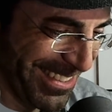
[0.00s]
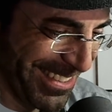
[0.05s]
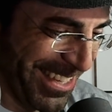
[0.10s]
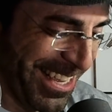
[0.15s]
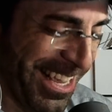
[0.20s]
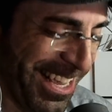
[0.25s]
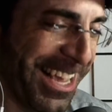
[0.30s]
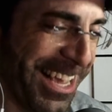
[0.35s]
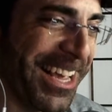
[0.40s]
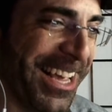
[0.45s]

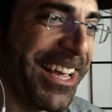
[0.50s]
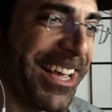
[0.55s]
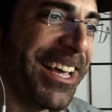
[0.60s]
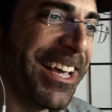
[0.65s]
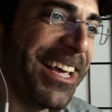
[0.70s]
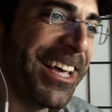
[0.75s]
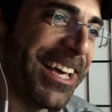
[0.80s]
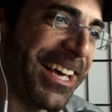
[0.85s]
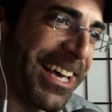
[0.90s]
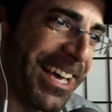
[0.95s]
Que la voz
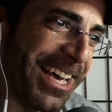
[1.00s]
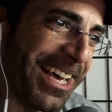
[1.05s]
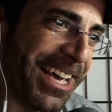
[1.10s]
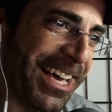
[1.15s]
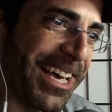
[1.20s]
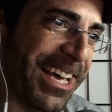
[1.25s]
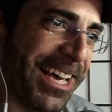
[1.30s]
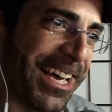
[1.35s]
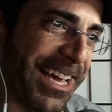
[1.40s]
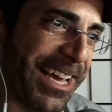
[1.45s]
sea en el ah,
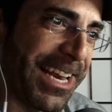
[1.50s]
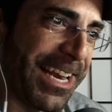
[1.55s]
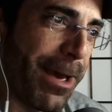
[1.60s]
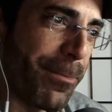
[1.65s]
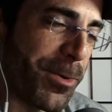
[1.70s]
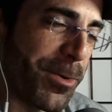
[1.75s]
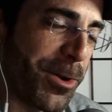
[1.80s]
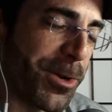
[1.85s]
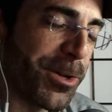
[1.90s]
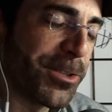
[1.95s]
mismo tono. La
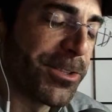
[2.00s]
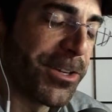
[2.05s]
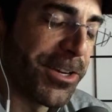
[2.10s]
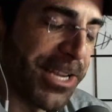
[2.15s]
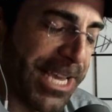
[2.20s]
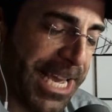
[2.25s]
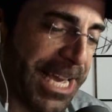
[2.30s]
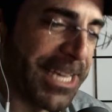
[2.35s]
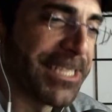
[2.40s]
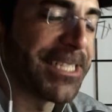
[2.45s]

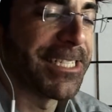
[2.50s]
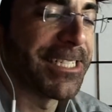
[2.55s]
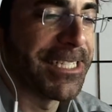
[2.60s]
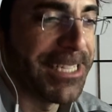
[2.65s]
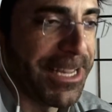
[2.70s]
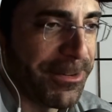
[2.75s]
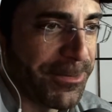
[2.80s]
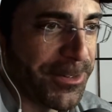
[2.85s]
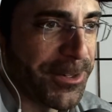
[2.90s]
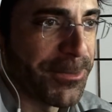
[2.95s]
monotonía, sí.
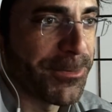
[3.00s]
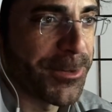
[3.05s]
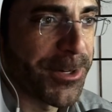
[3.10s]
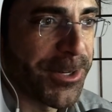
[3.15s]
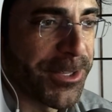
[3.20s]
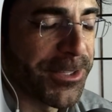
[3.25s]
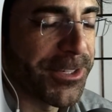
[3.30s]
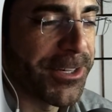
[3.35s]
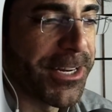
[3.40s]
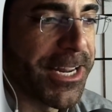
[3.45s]
La voz
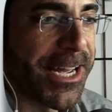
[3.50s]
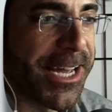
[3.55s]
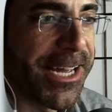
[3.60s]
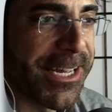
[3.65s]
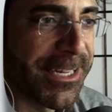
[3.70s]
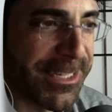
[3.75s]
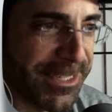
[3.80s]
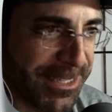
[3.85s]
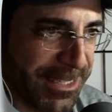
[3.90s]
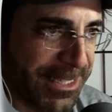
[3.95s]

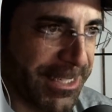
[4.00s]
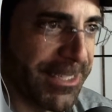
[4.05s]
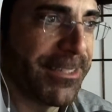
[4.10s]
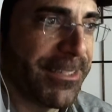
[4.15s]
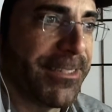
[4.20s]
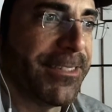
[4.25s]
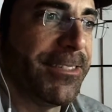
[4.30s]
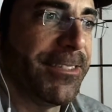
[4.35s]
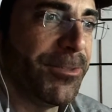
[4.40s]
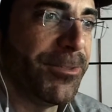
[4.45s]
monótona, sí.
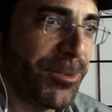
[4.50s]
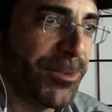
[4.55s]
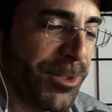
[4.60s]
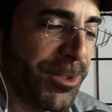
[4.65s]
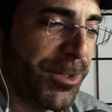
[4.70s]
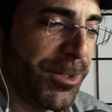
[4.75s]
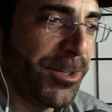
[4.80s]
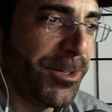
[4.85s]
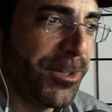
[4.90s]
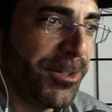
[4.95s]
Un
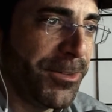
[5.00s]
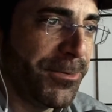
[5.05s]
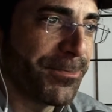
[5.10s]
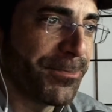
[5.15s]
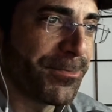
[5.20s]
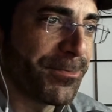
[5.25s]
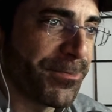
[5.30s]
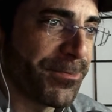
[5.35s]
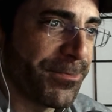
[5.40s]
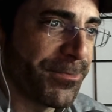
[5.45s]
tono.
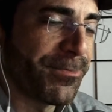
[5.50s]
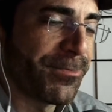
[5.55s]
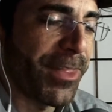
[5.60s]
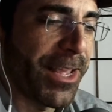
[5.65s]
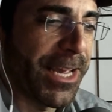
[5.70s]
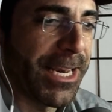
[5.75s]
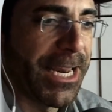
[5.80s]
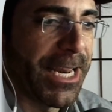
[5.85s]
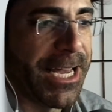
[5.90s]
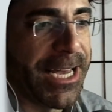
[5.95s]
Pero
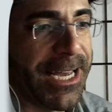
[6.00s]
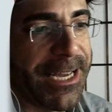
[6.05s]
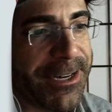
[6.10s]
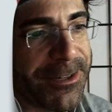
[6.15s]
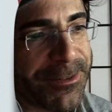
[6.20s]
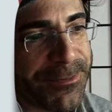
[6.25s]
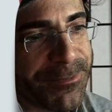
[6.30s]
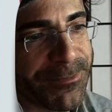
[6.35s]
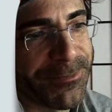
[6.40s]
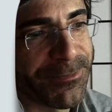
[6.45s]
no.
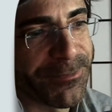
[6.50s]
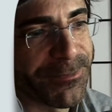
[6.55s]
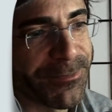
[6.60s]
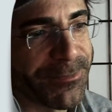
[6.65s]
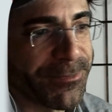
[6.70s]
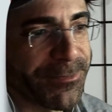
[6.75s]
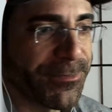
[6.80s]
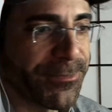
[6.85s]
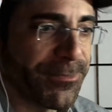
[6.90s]
Claro. El.